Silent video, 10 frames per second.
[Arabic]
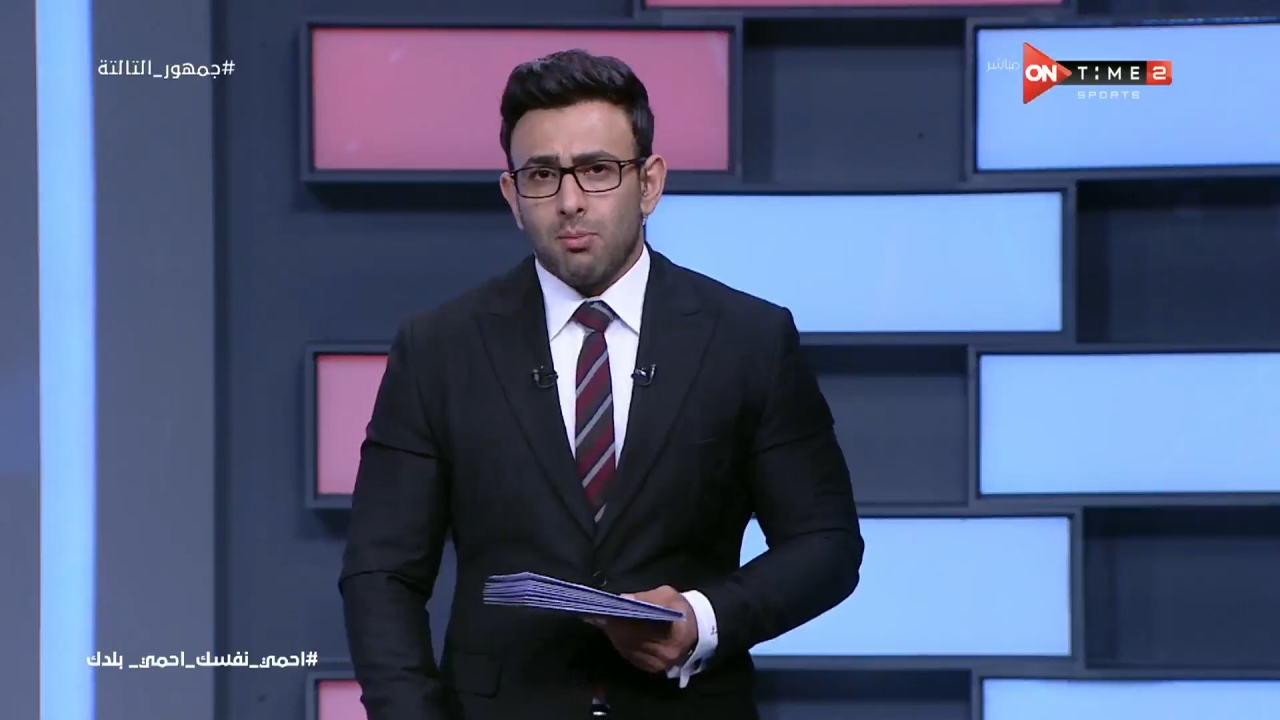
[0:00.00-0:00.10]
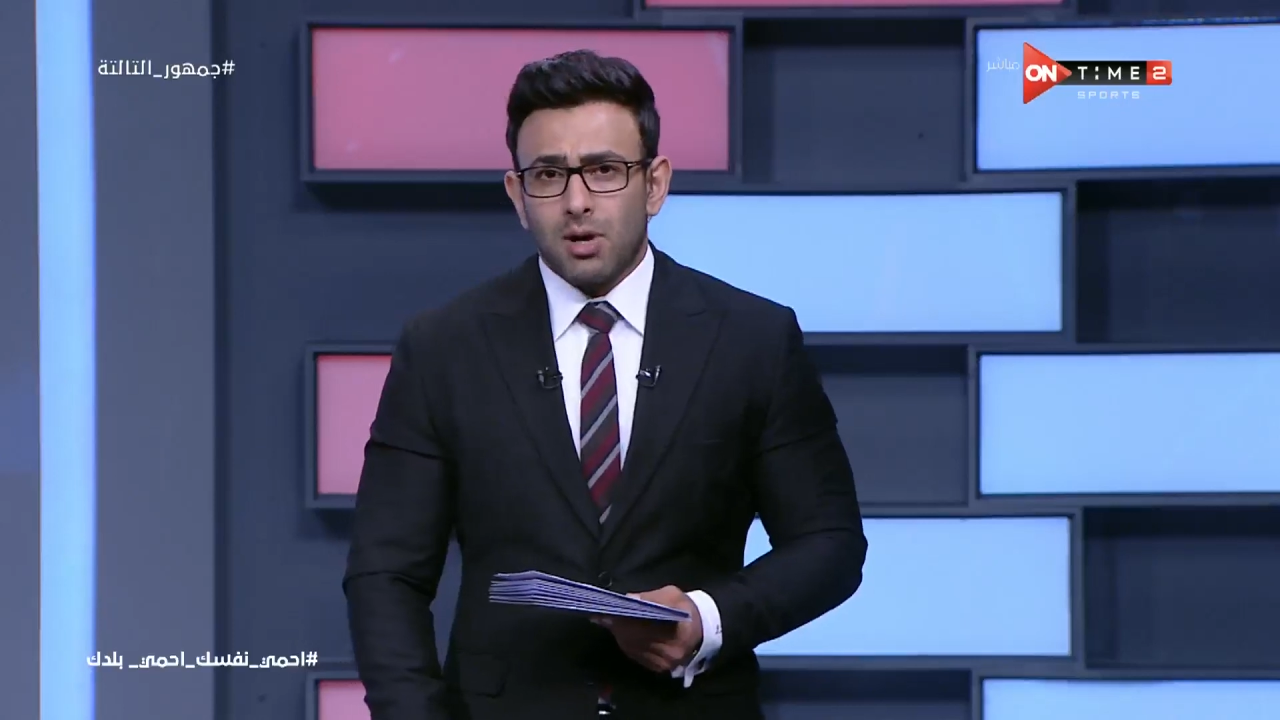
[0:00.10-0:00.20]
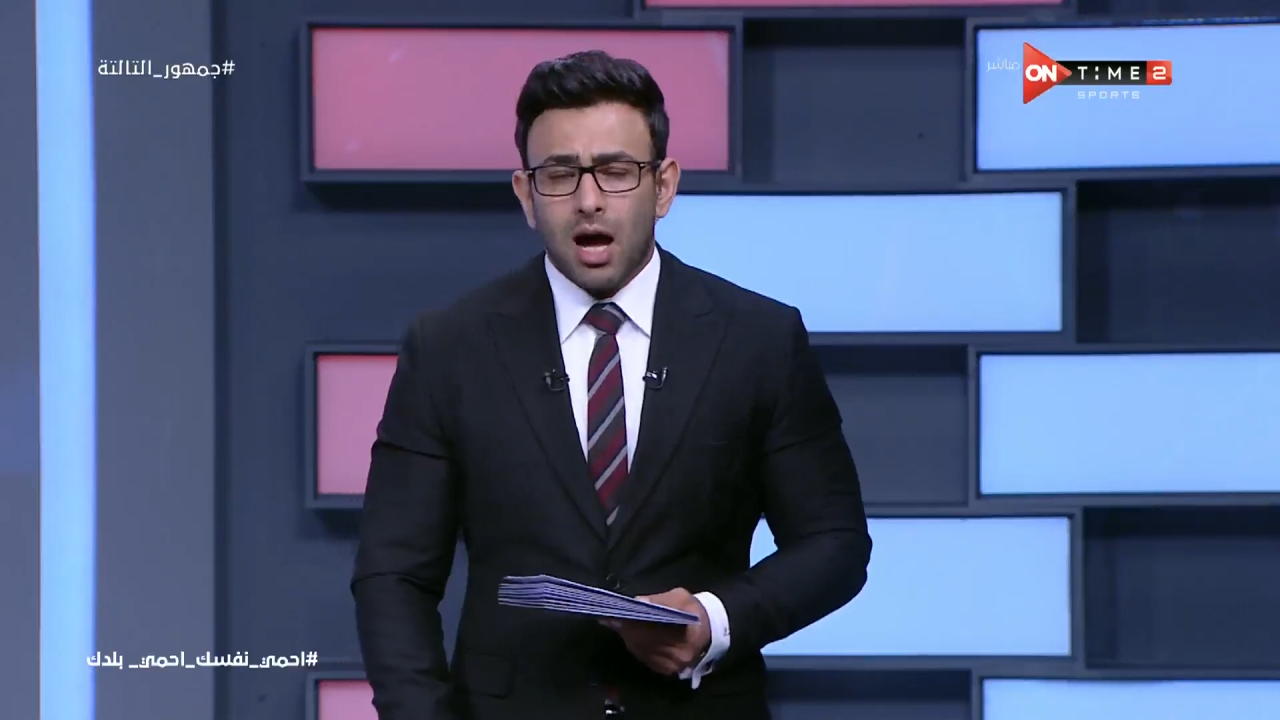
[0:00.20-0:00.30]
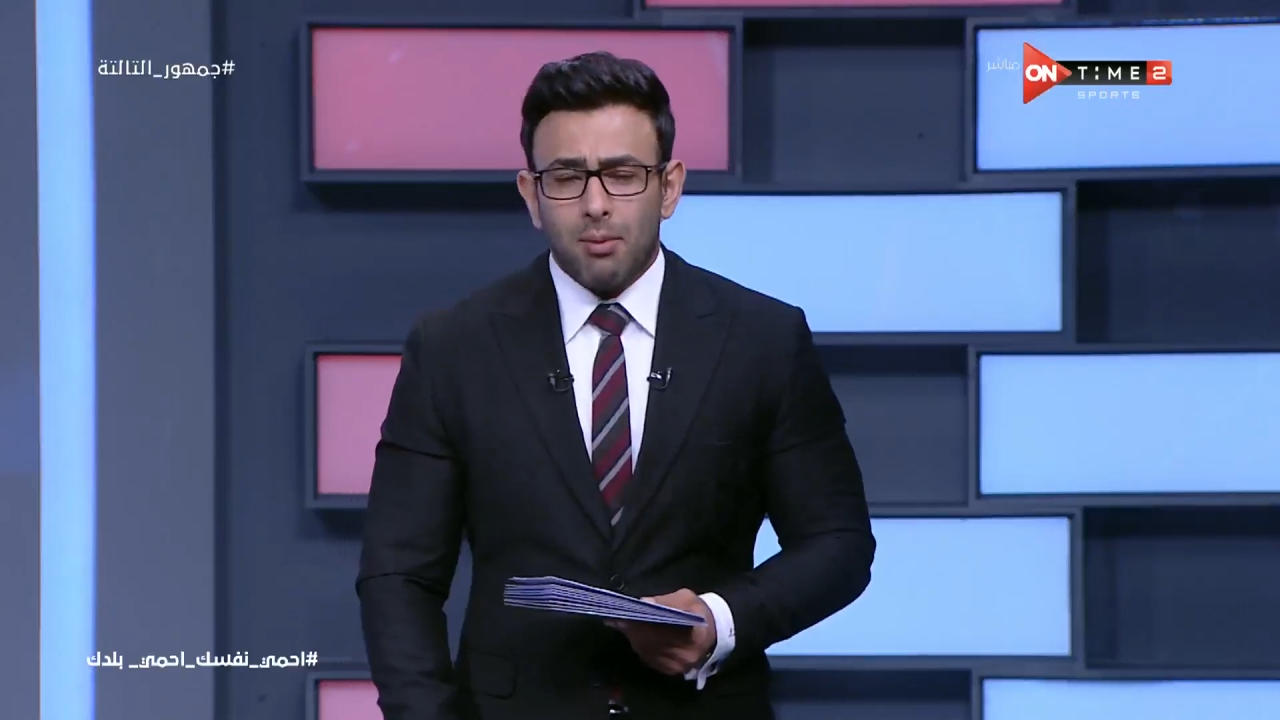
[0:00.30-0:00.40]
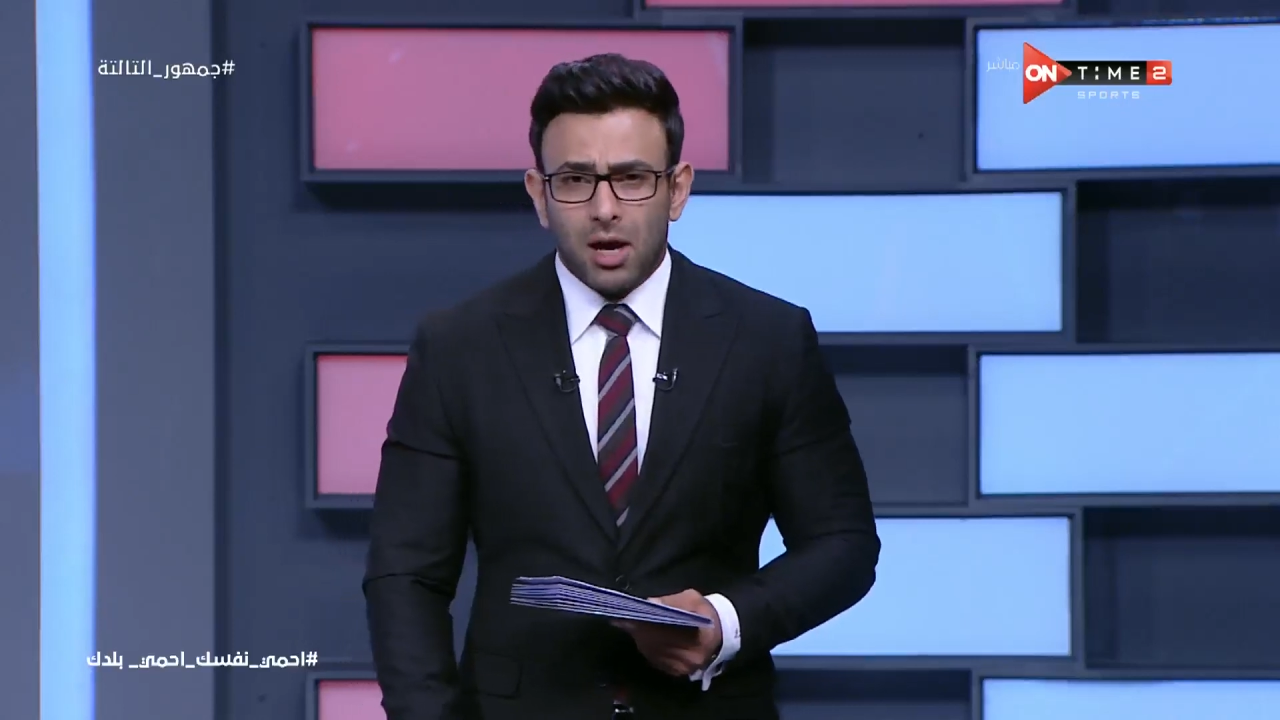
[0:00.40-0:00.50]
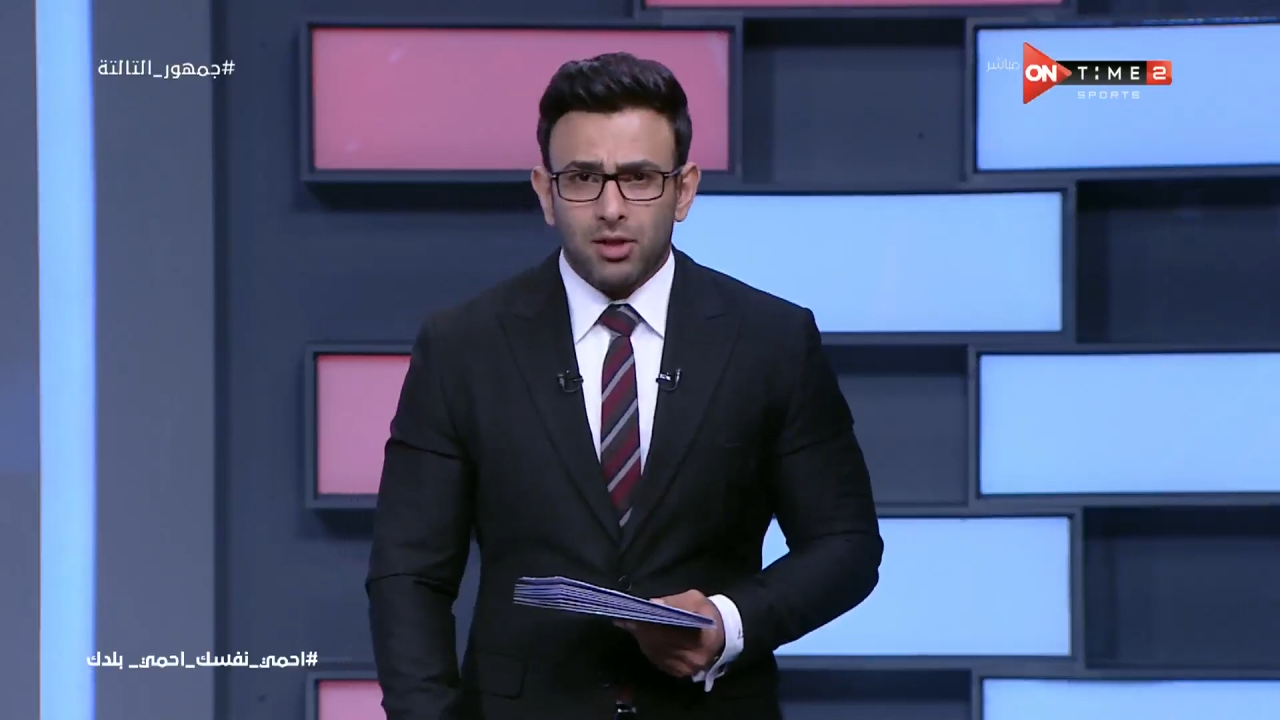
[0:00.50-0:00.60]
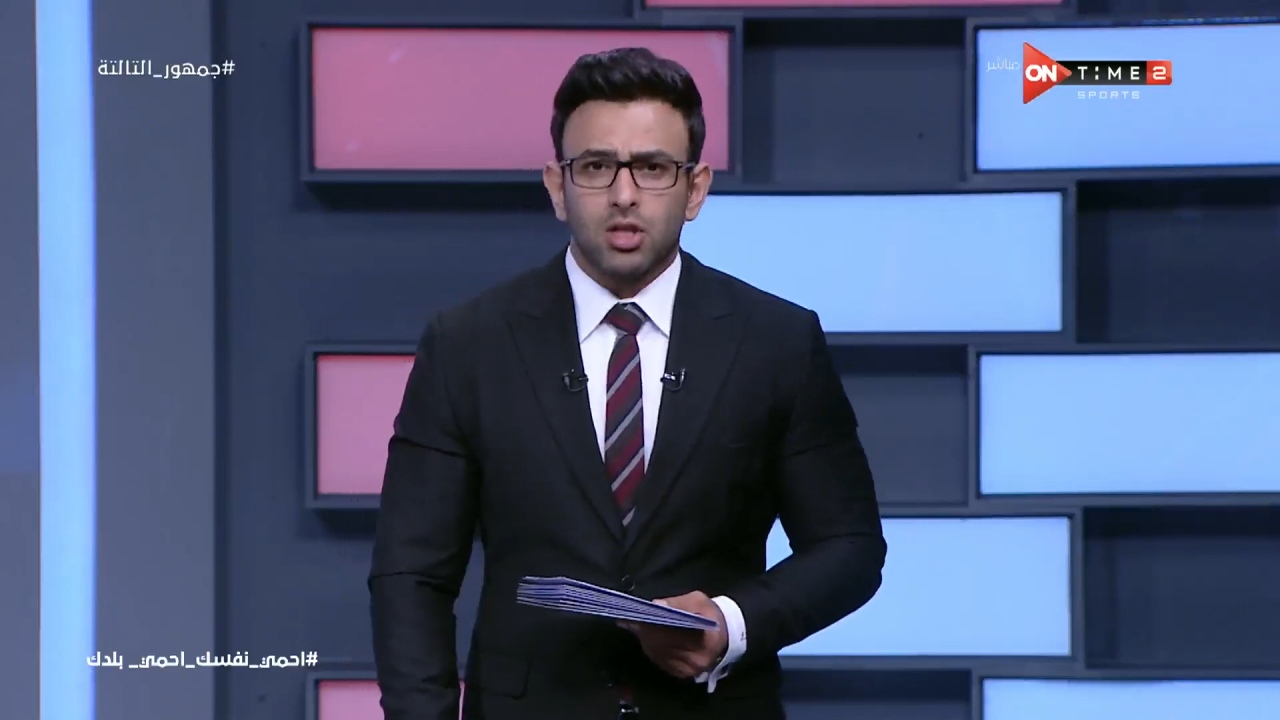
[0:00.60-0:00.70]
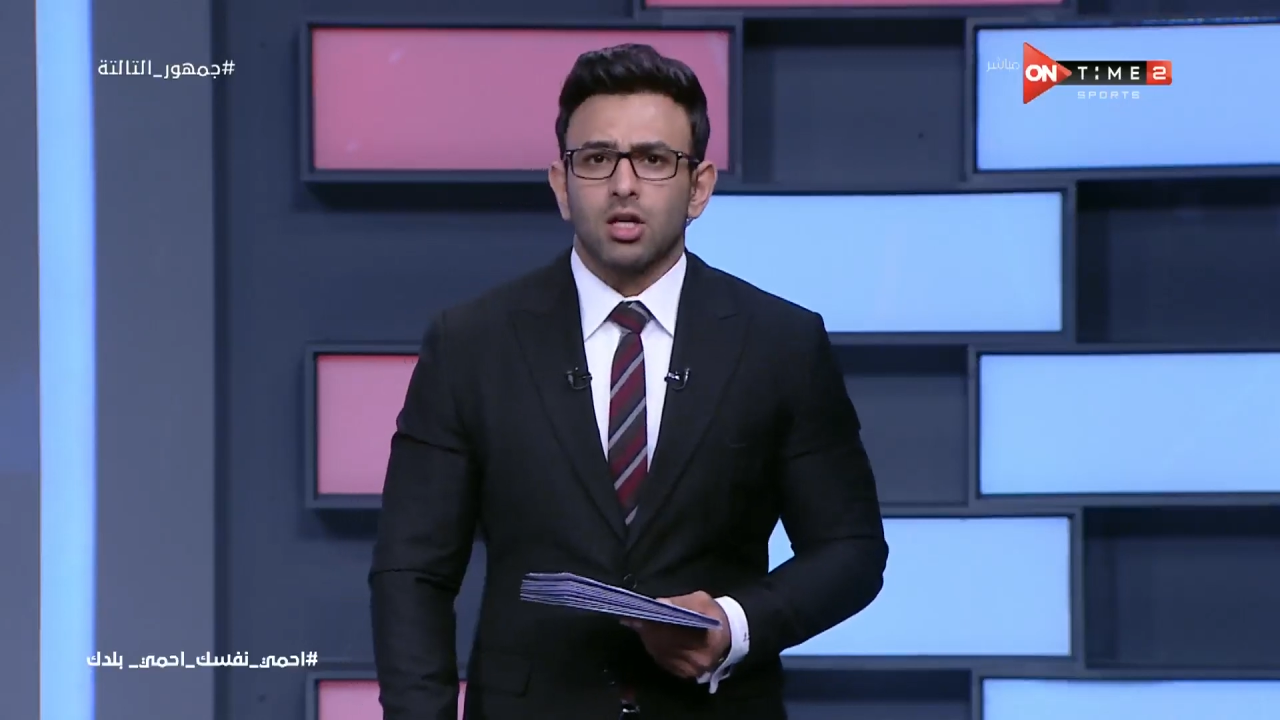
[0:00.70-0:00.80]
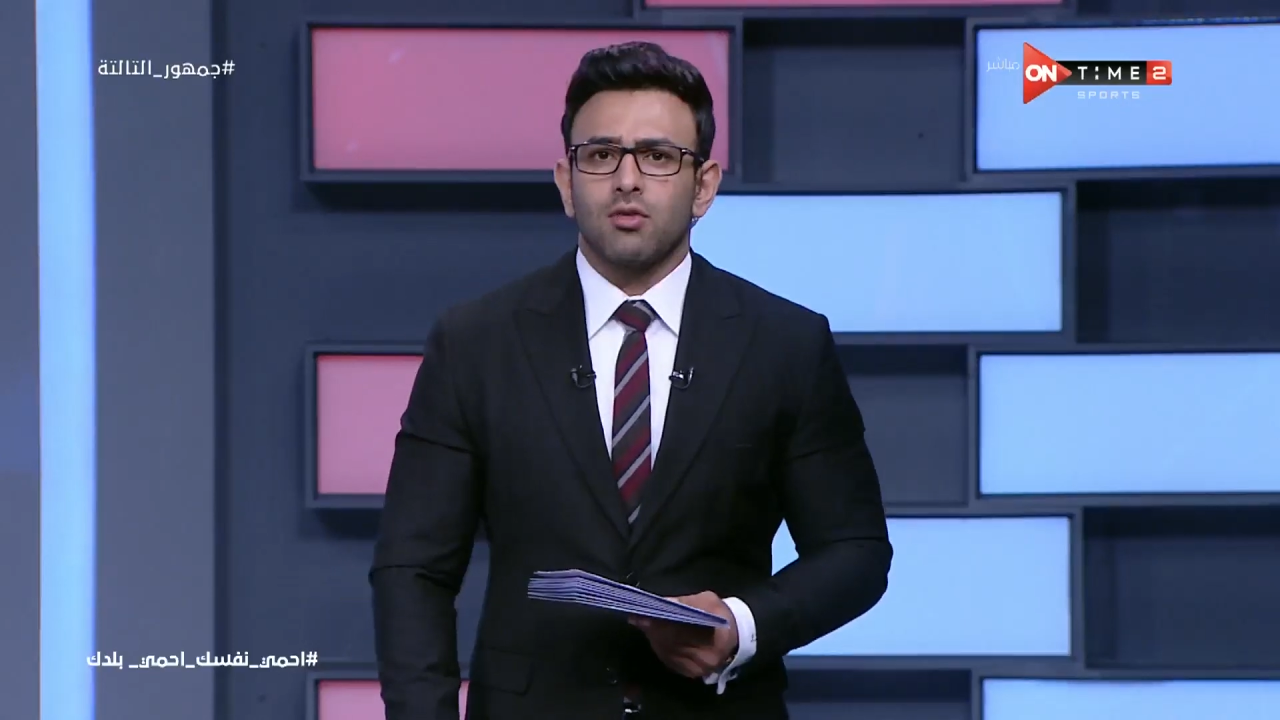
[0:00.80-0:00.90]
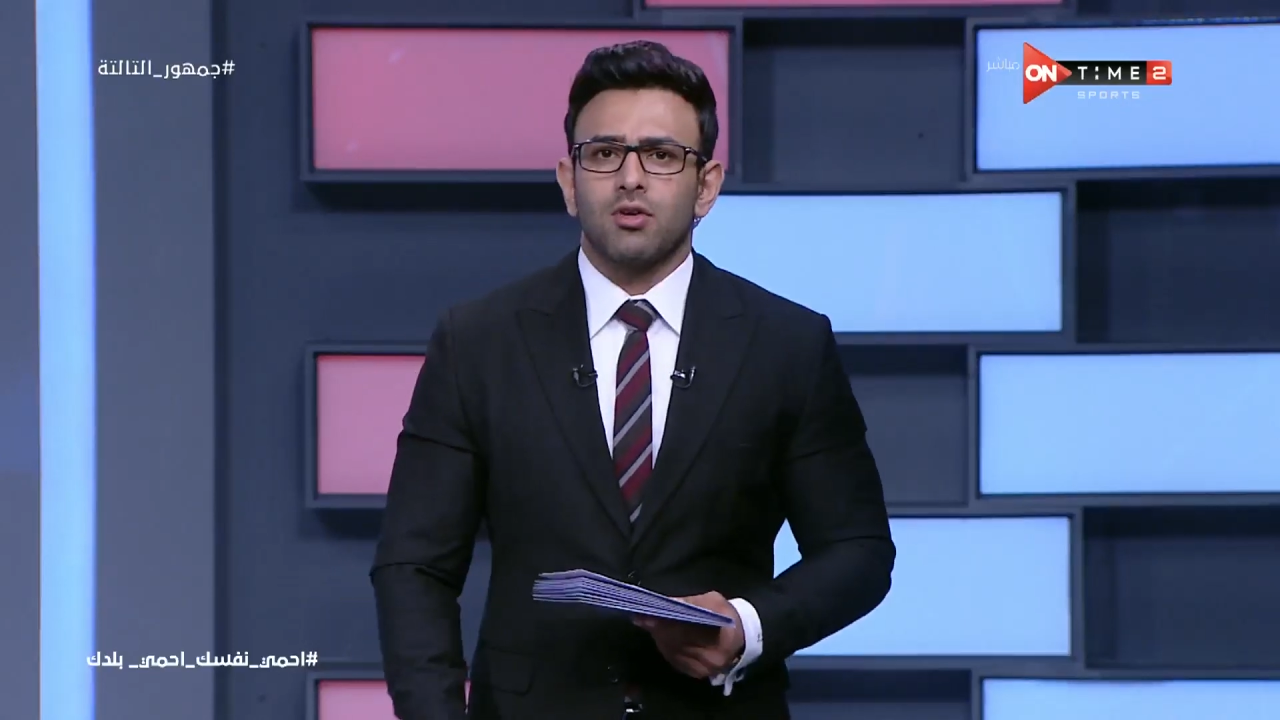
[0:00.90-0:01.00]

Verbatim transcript: برحب بحضرتك